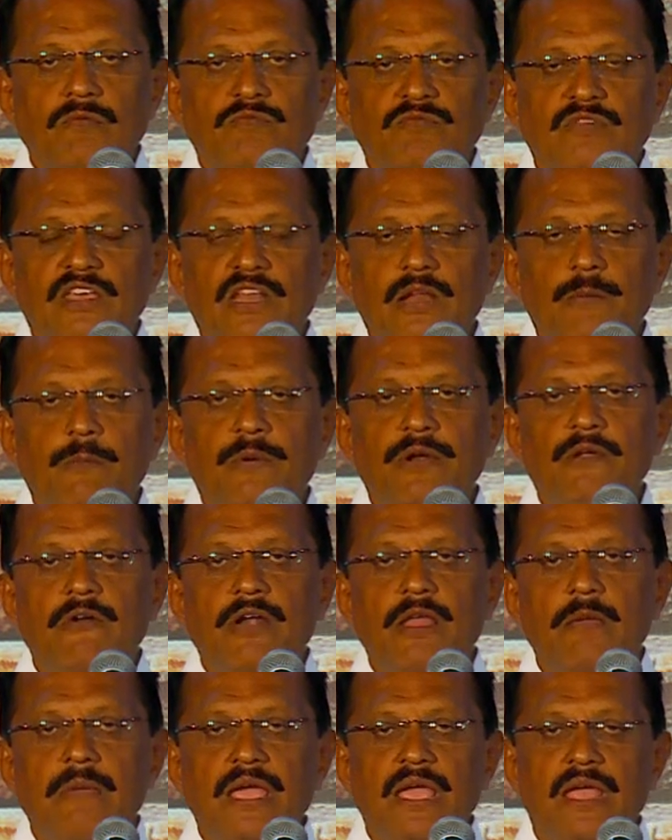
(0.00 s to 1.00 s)

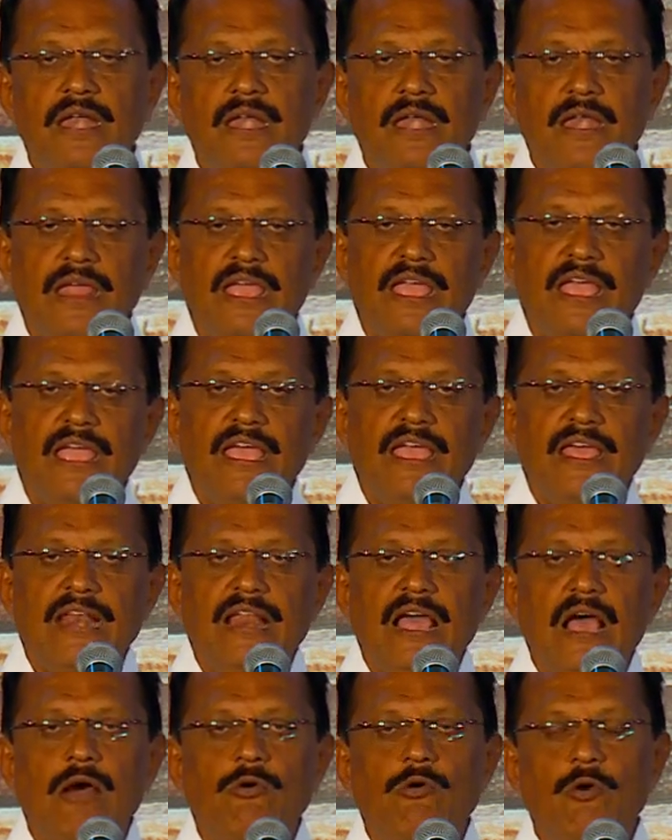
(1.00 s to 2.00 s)
திருப்பினவனையுமே
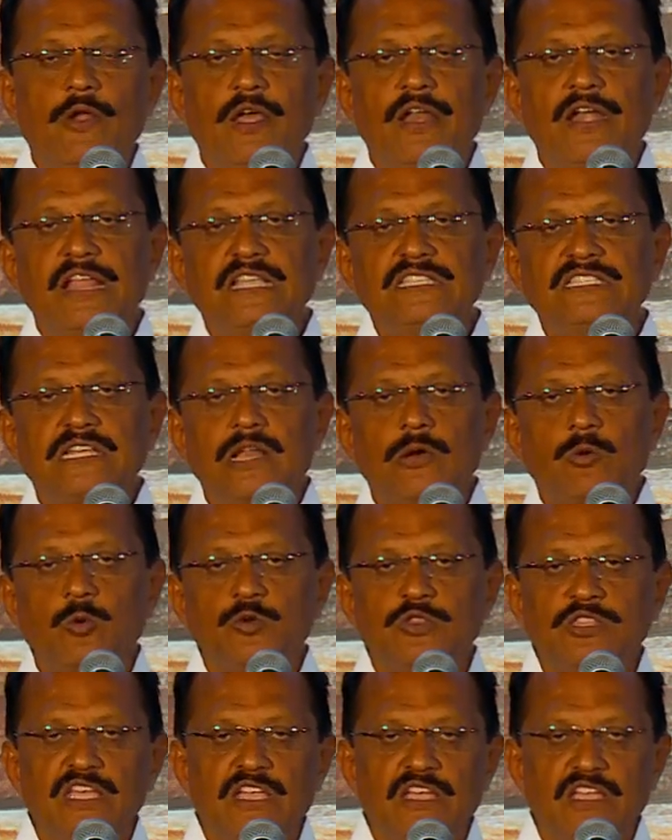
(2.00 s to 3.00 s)
நேராக அவரோட நெஞ்சில்
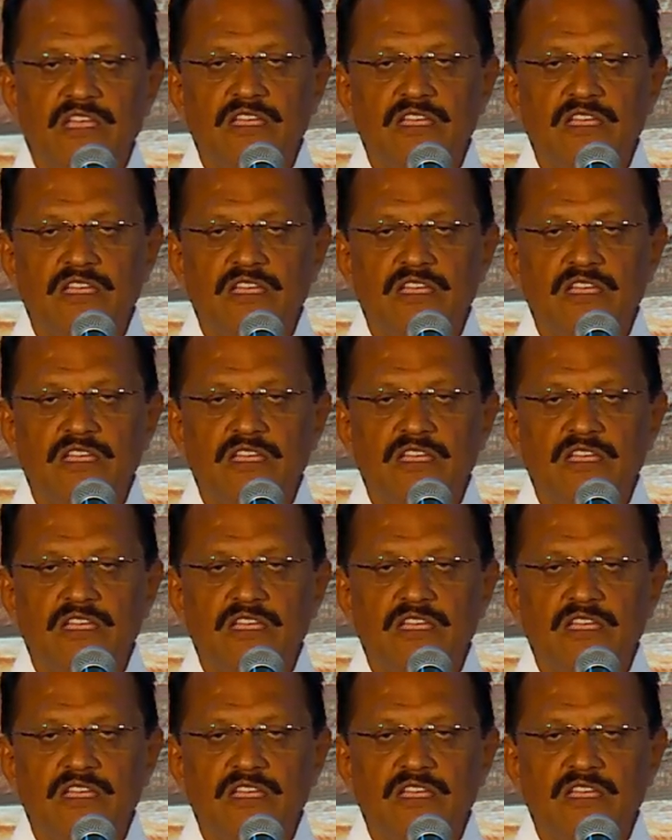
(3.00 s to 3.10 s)
குத்தி